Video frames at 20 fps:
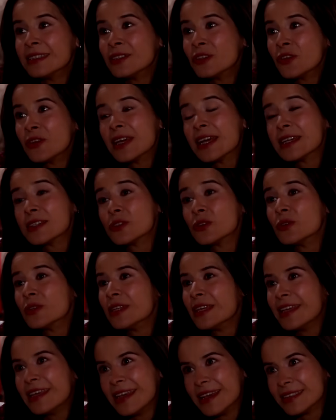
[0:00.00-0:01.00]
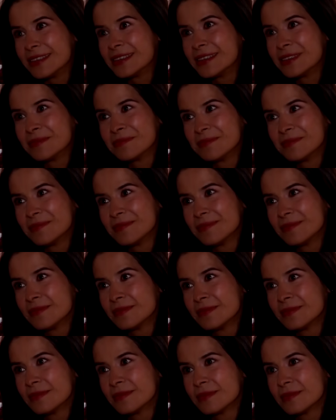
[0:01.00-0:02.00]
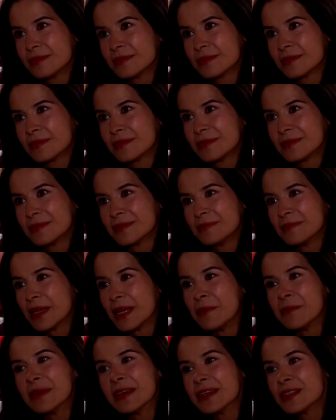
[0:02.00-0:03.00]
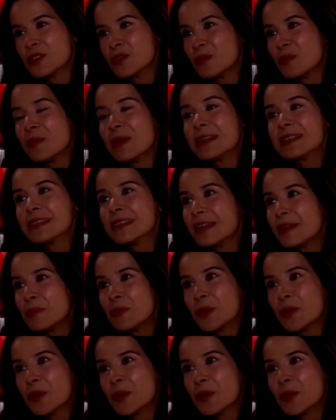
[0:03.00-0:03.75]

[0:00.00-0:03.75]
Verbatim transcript: No digas tonterías. Para mí es un placer